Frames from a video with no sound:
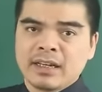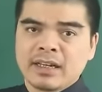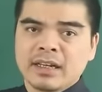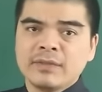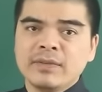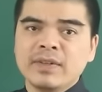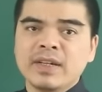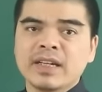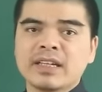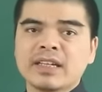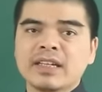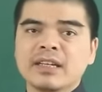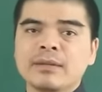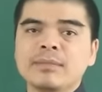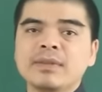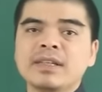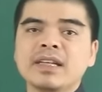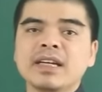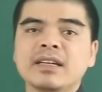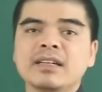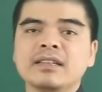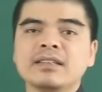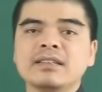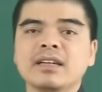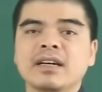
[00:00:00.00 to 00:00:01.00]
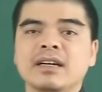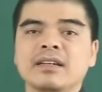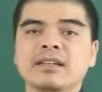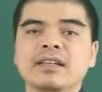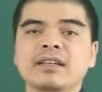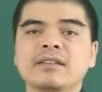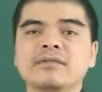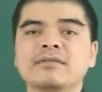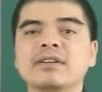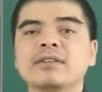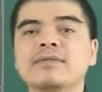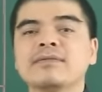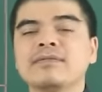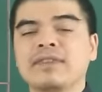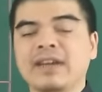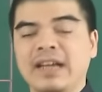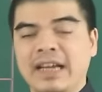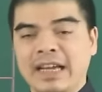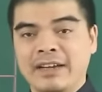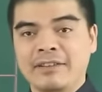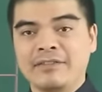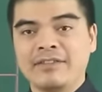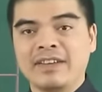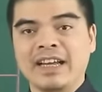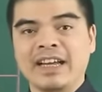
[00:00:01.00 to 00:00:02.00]
Cái việc kiếm tiền nó trở nên vất
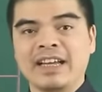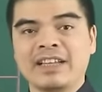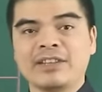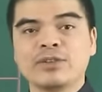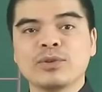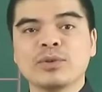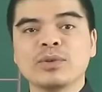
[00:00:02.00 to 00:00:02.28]
vả và